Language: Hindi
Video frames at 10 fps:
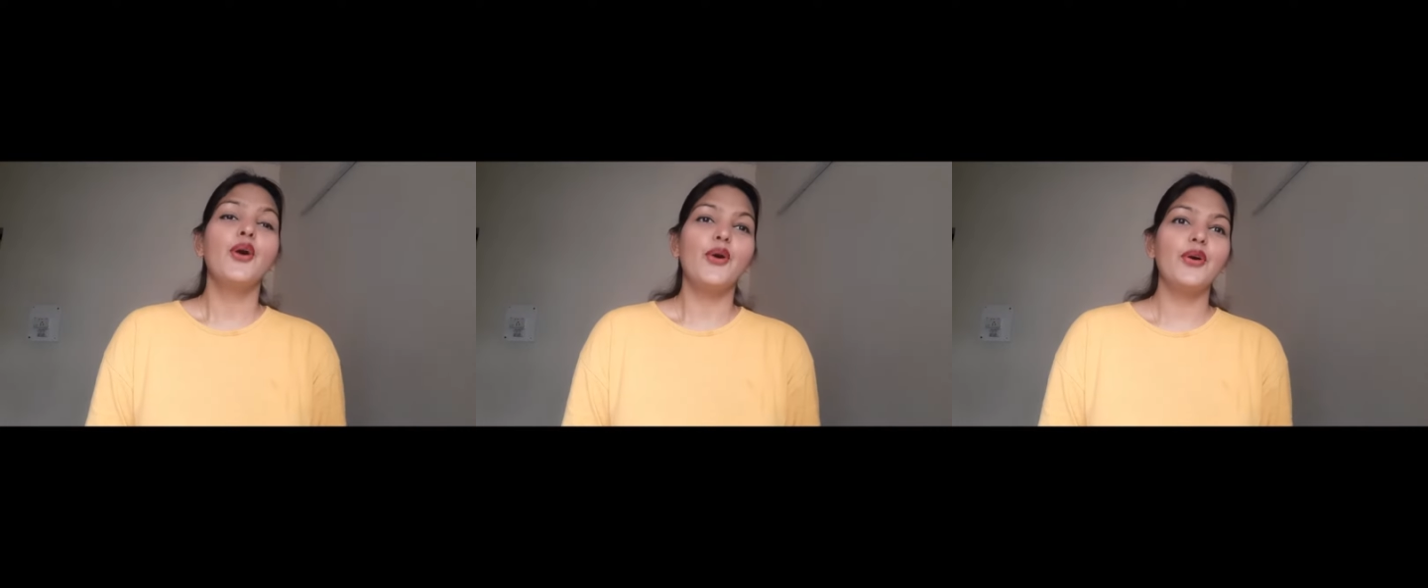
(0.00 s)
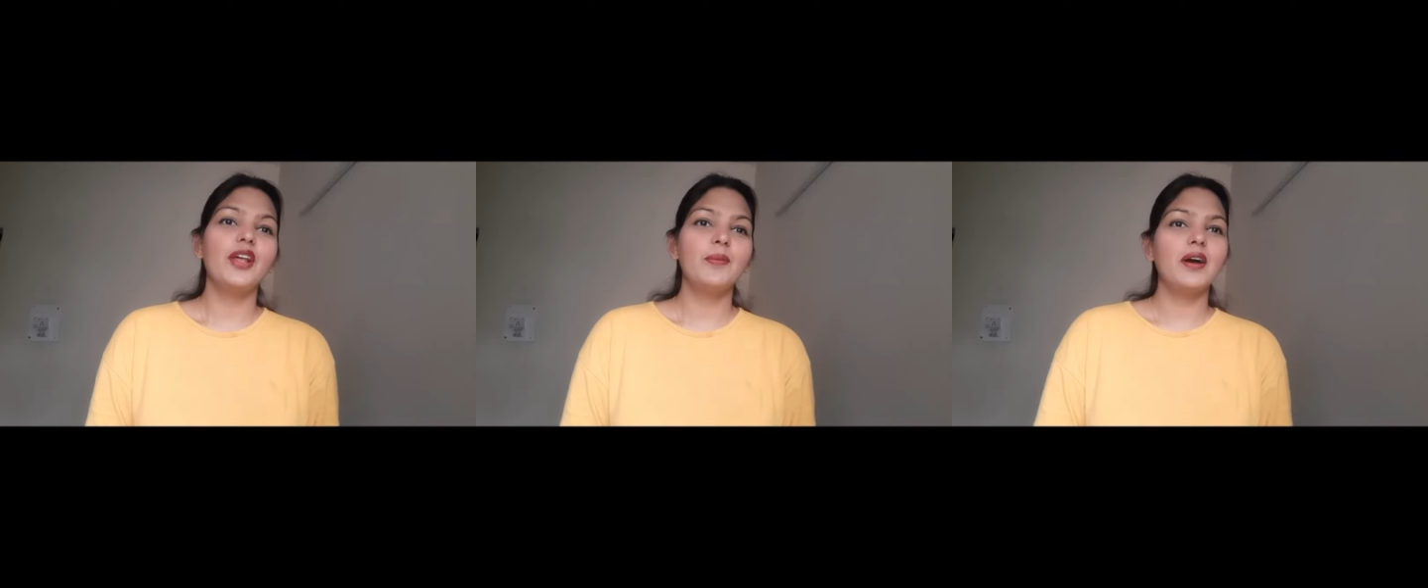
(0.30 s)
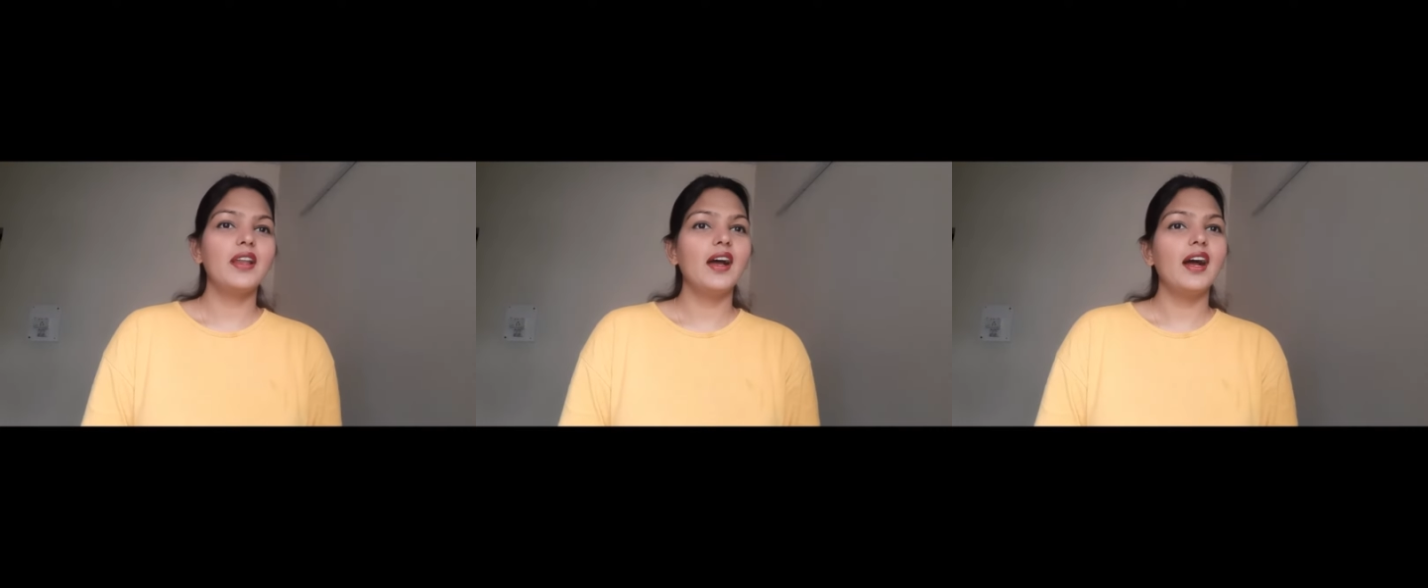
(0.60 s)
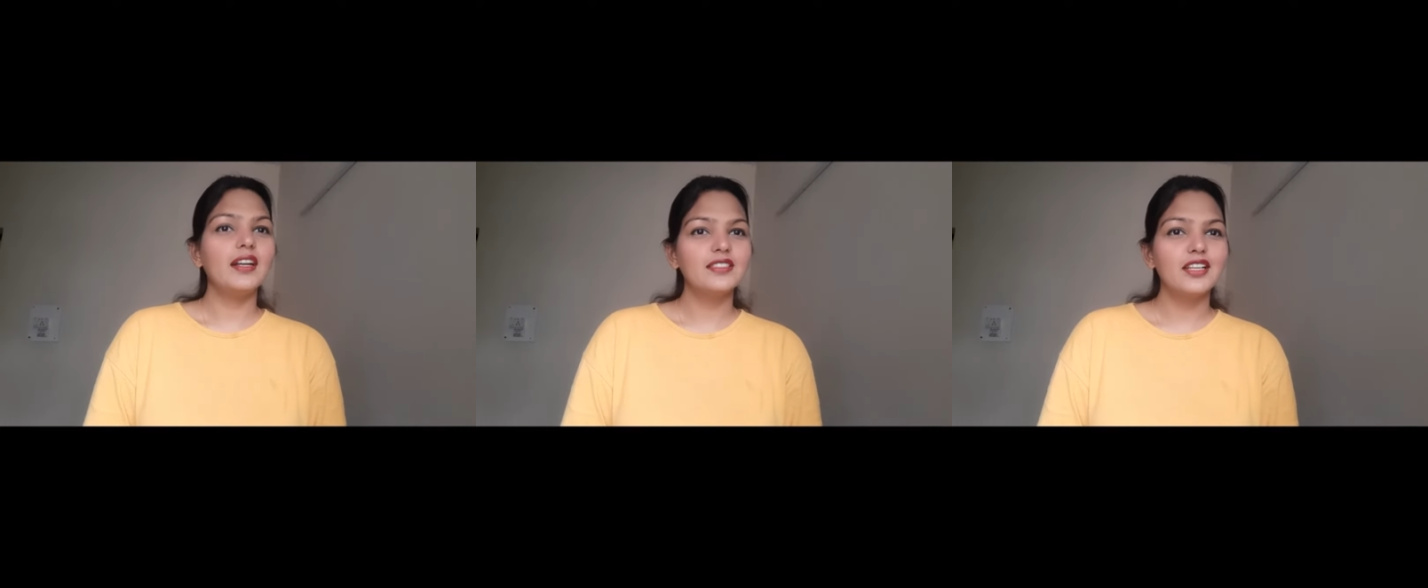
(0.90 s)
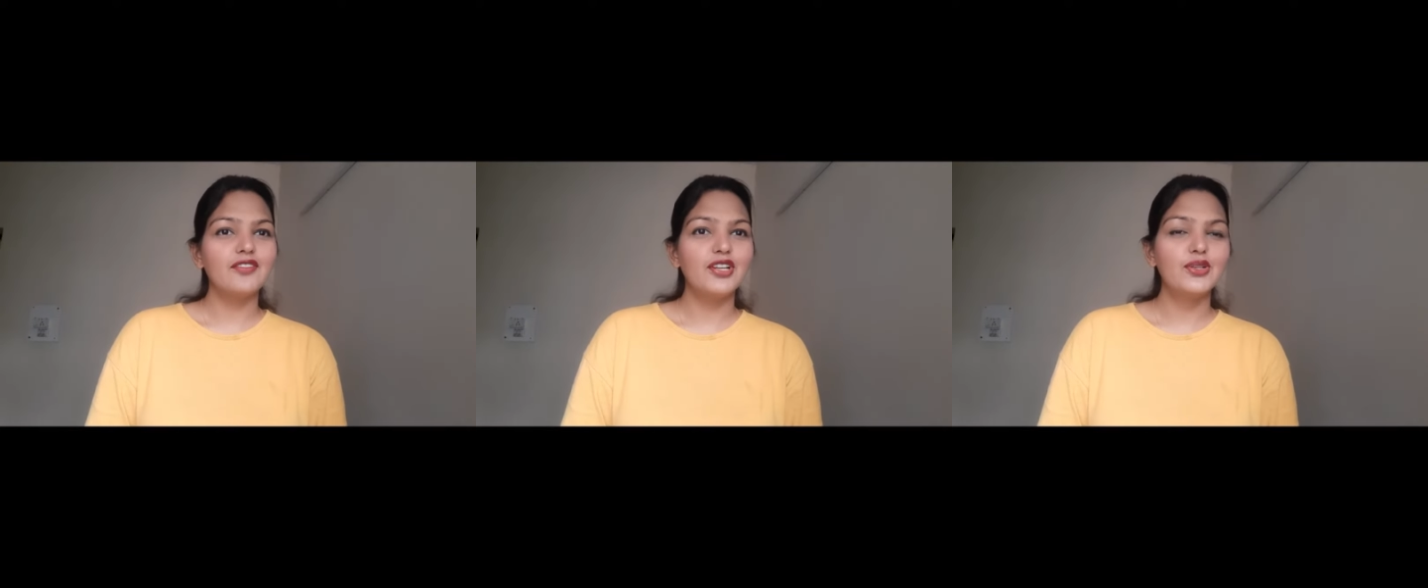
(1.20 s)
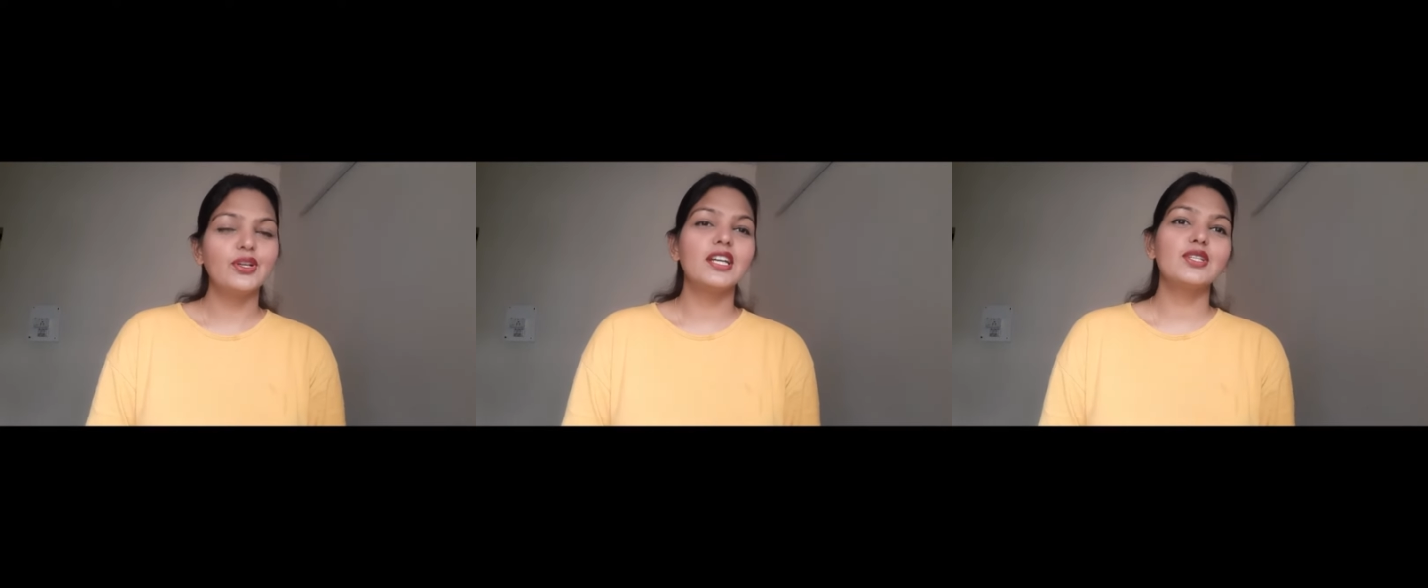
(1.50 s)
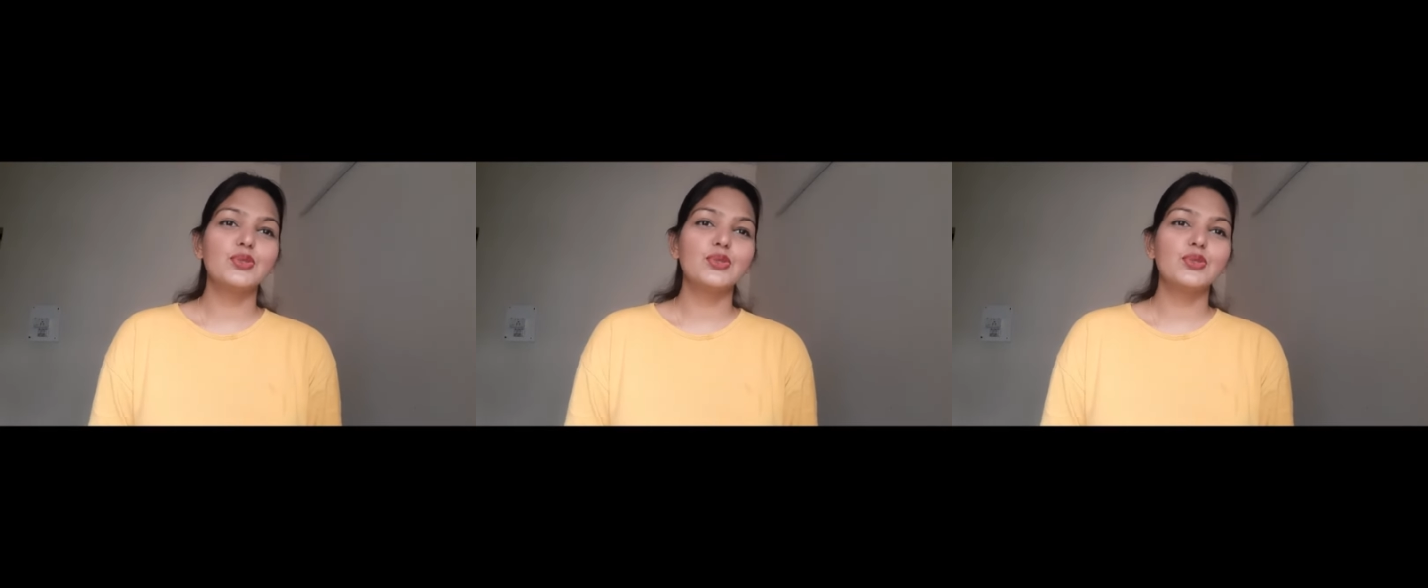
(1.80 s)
और हमारा आज का वीडियो है